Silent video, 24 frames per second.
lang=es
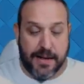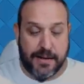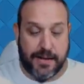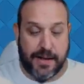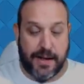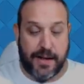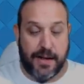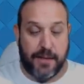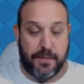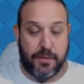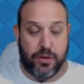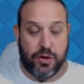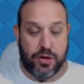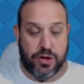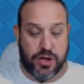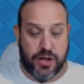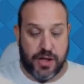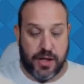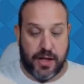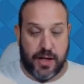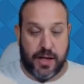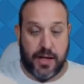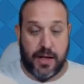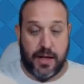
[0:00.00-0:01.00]
Tenemos
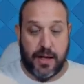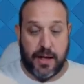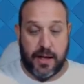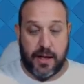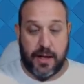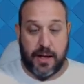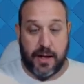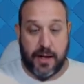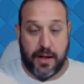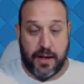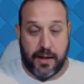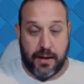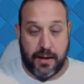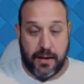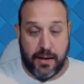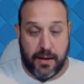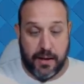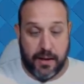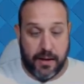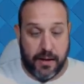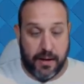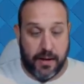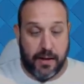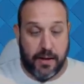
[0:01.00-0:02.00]

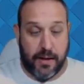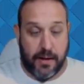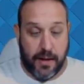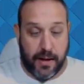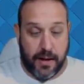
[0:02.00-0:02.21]
eh,